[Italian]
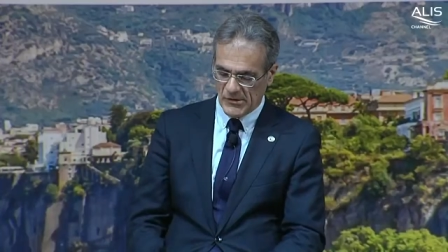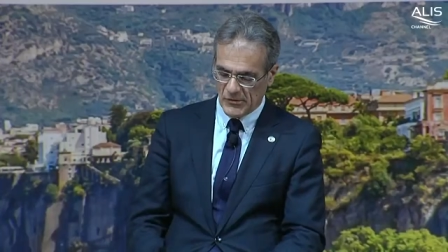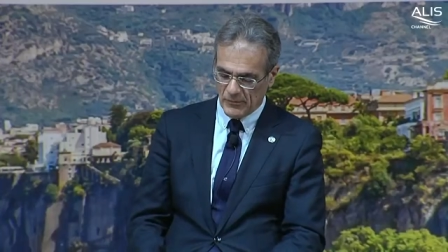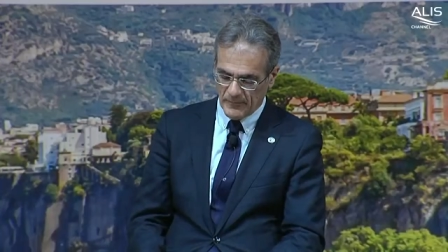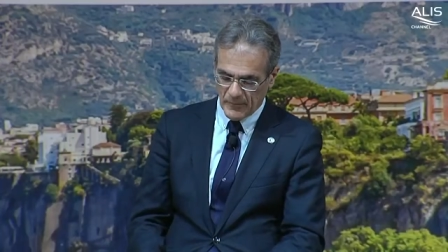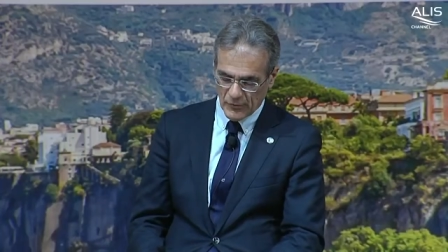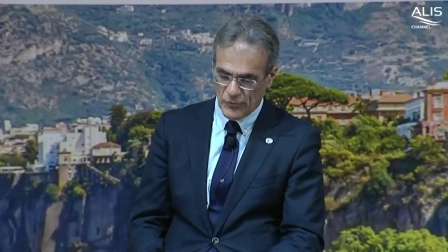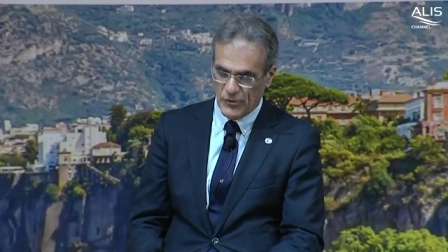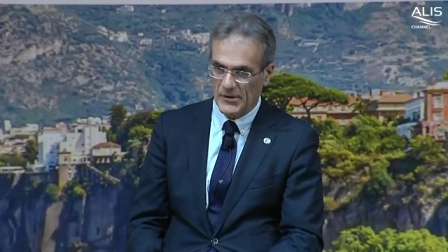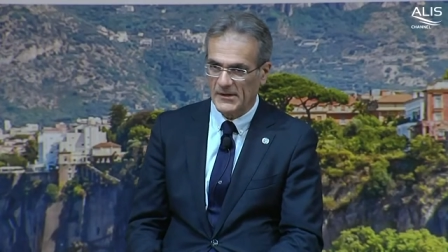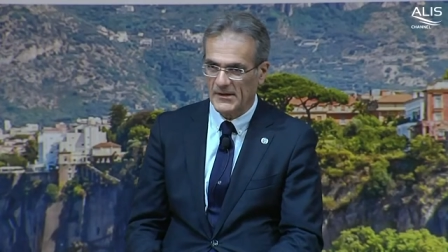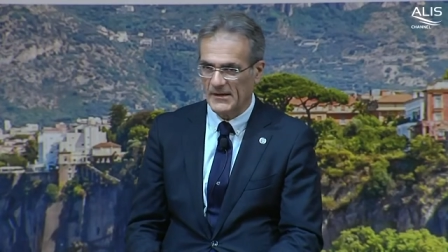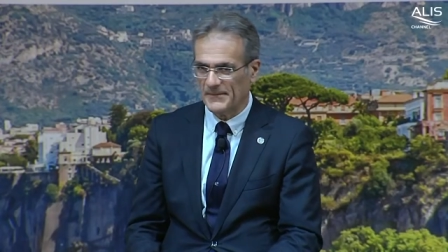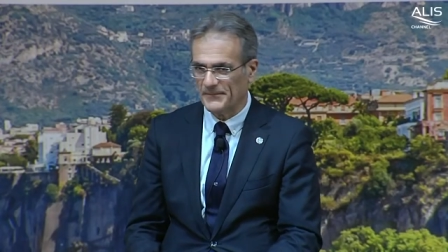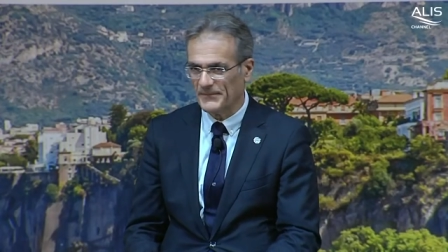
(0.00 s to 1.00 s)
Boccia
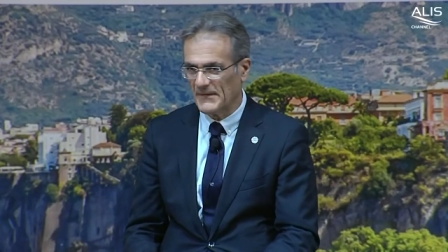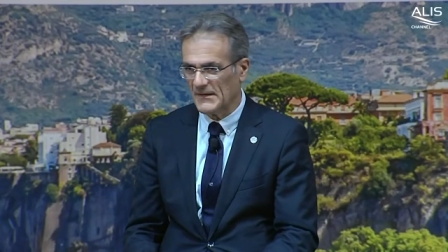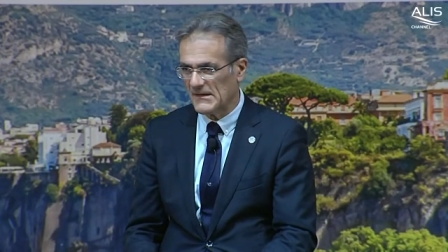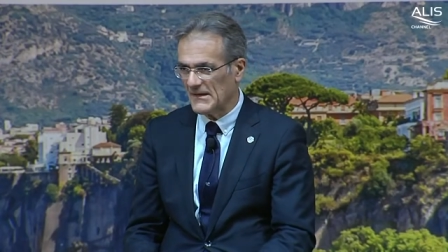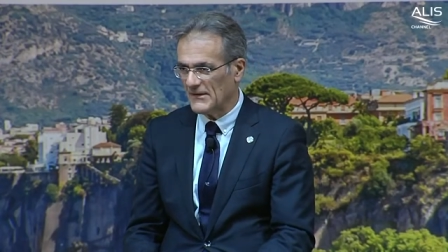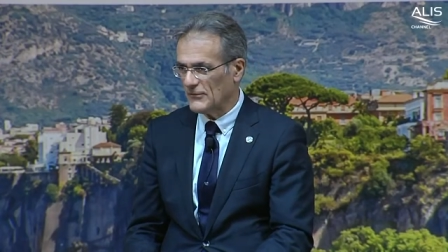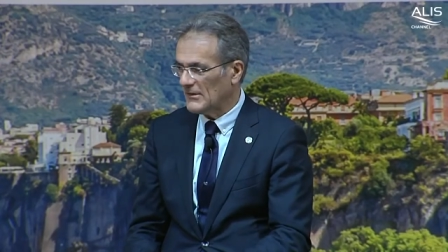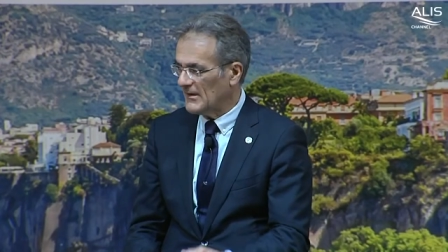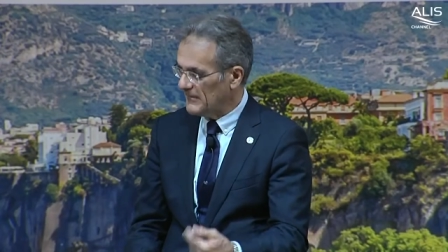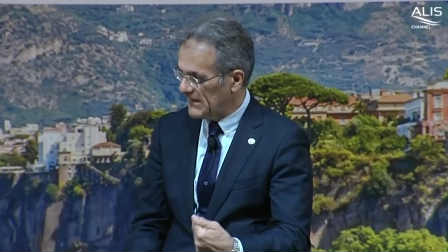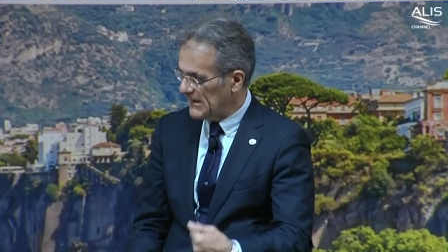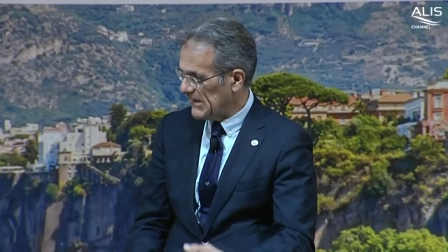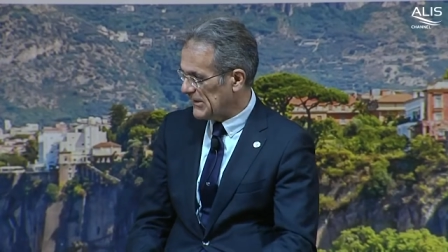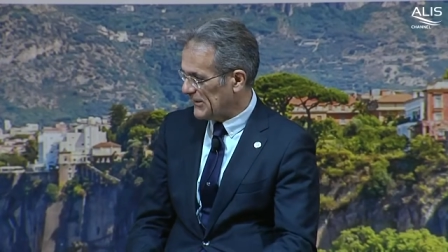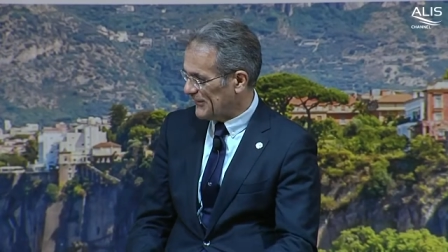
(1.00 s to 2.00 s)
era stato da
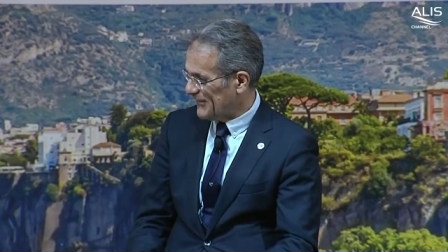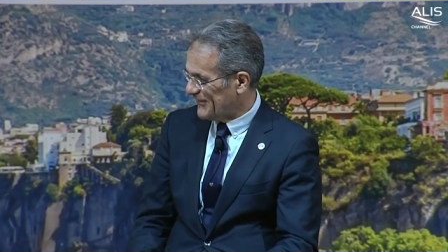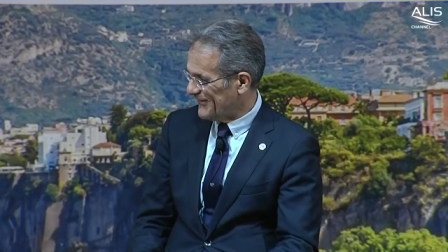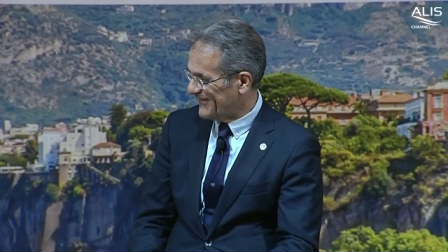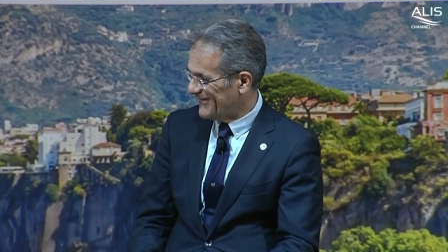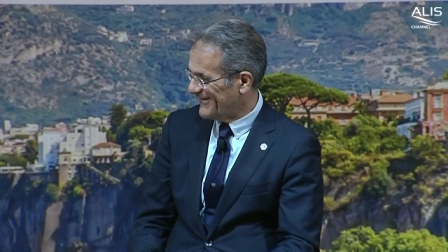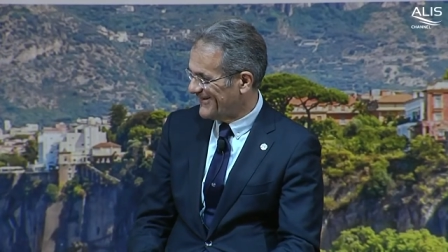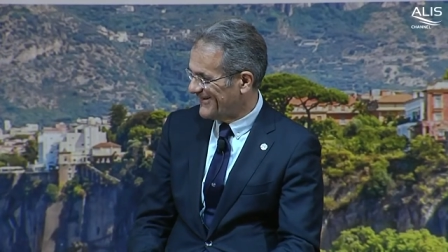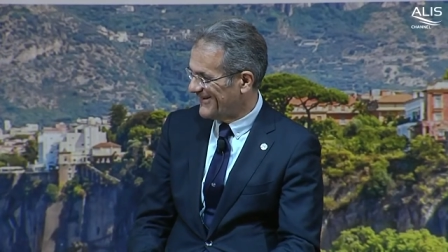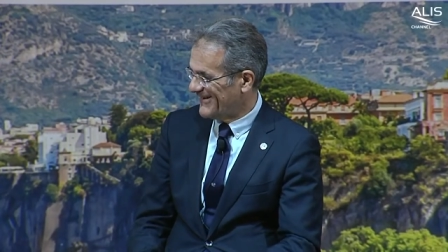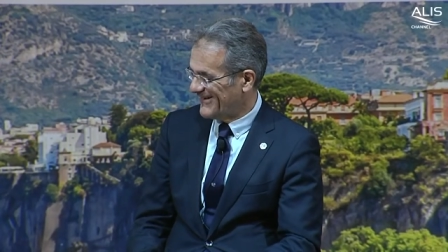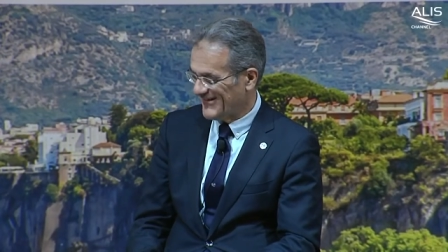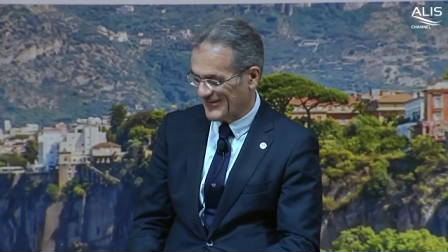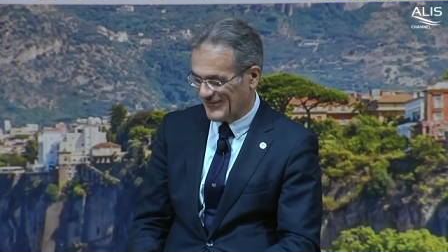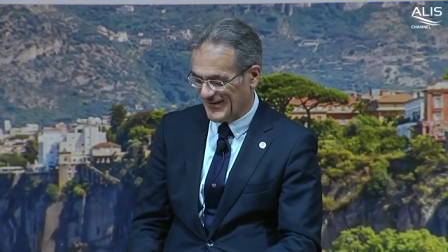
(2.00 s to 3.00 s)
ministro
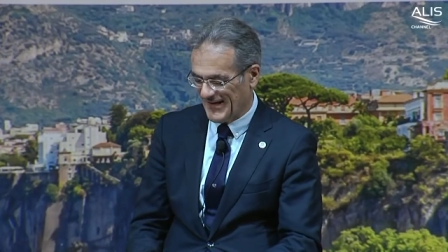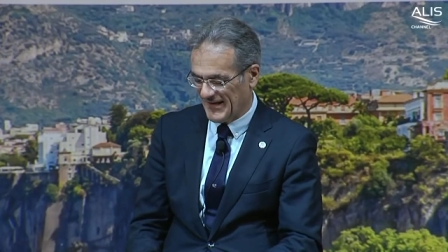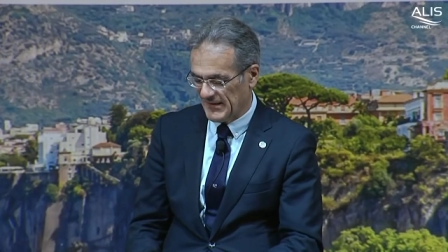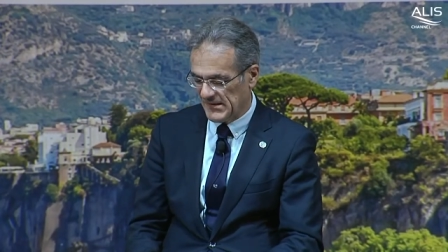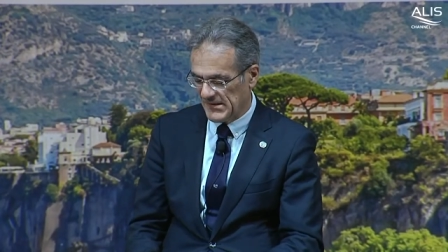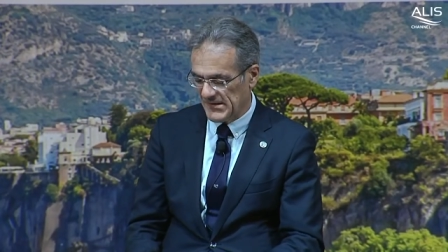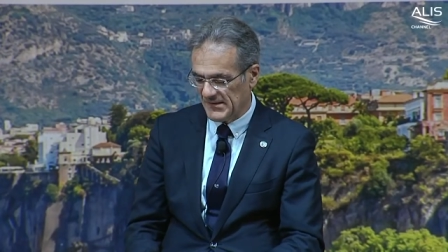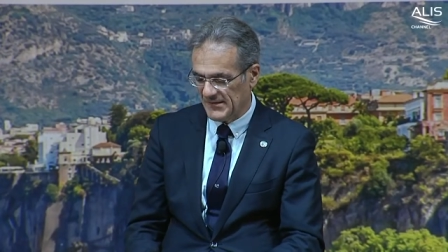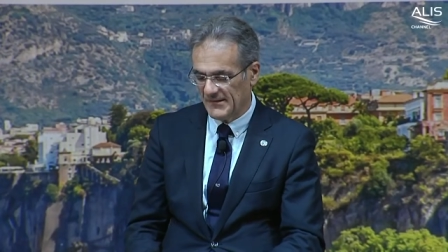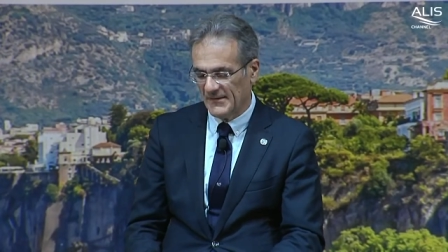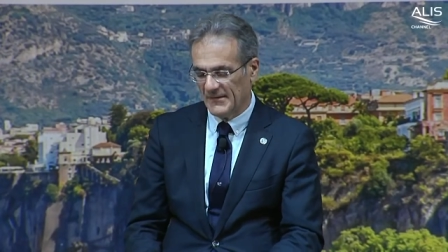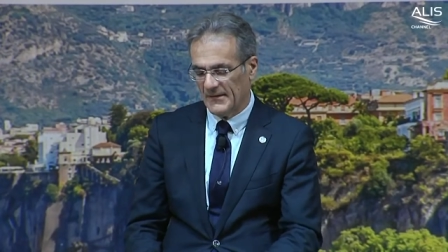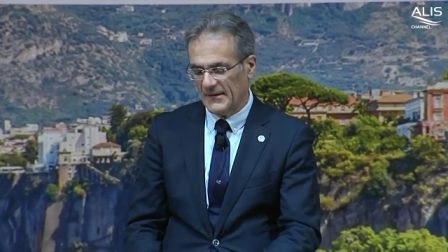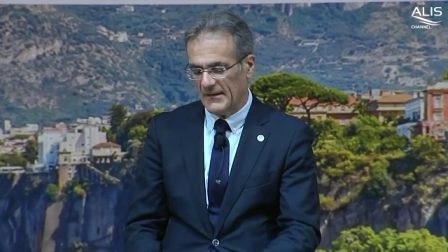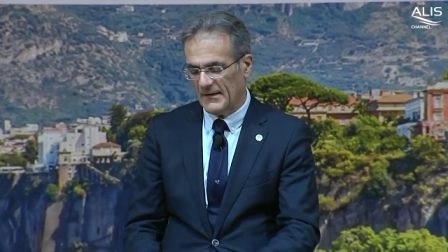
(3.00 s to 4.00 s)
con Alice,
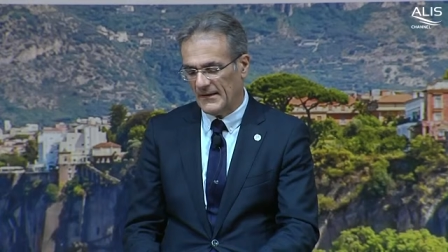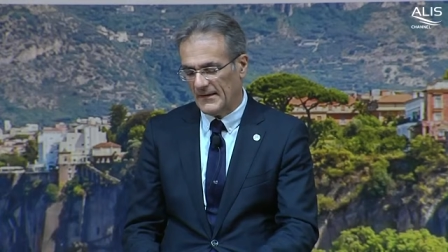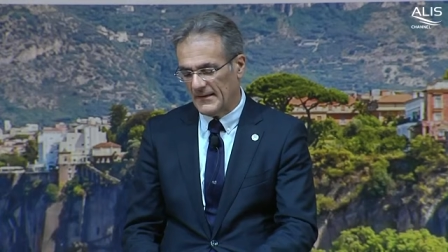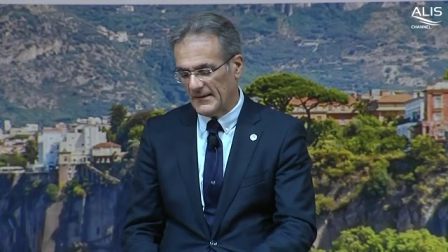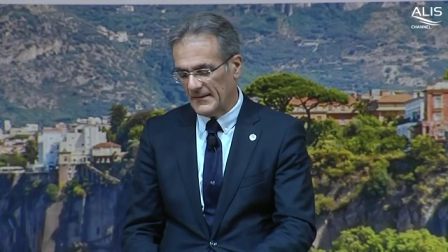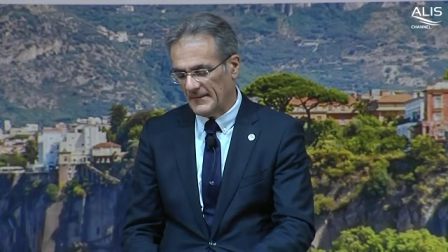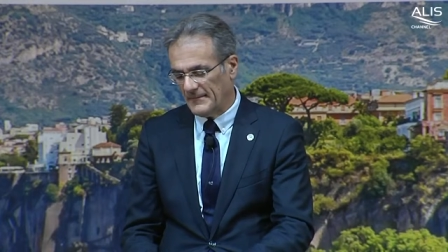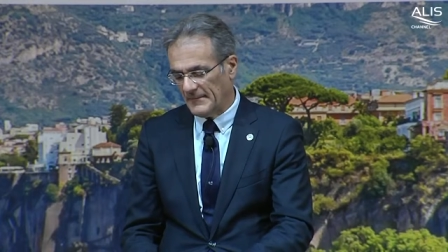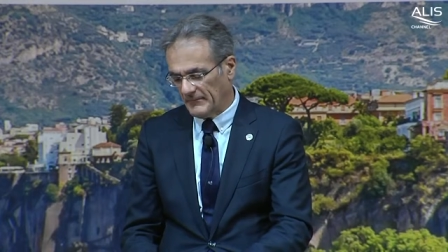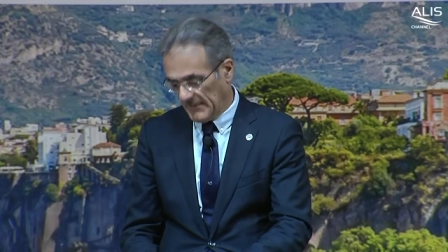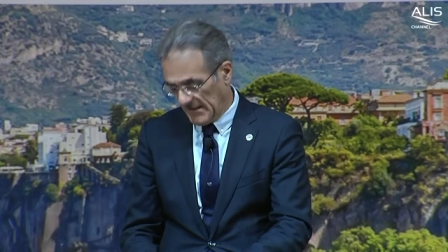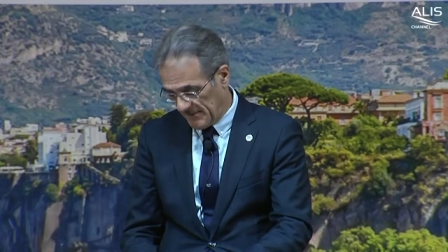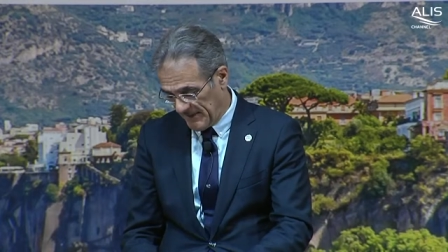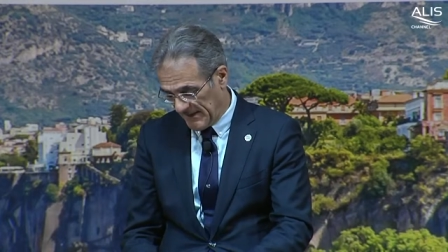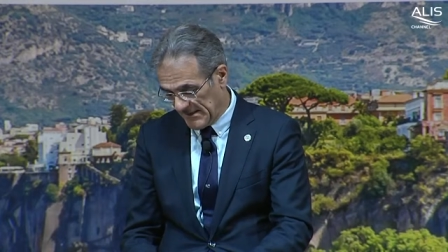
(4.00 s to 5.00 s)
eh,
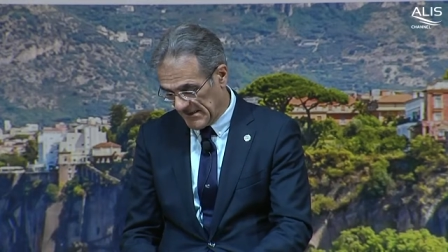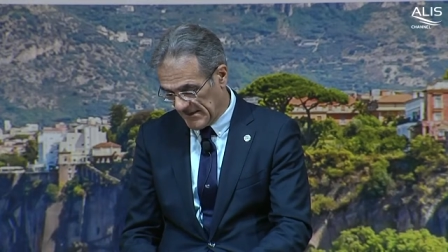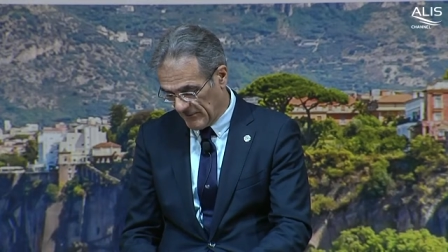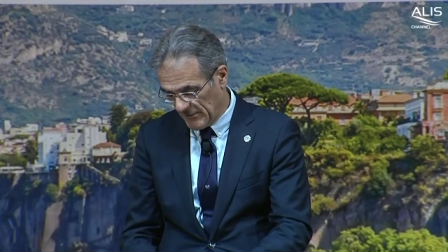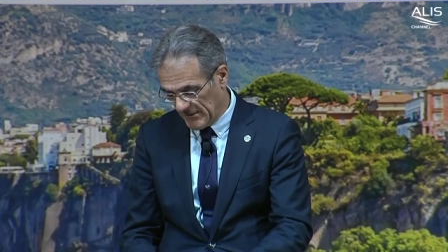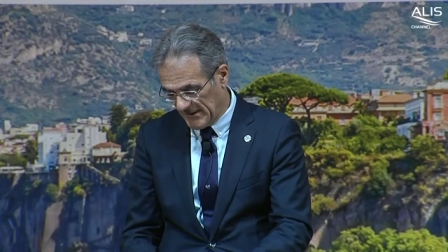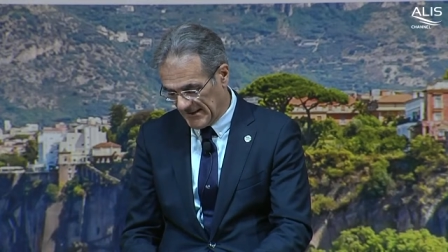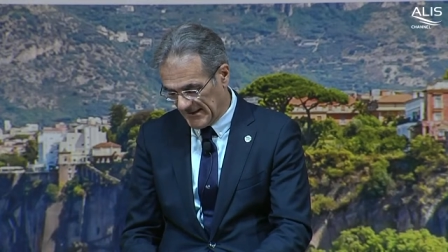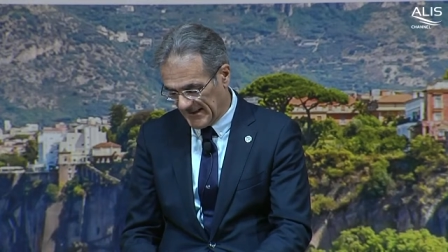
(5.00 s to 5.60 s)
esperienza politica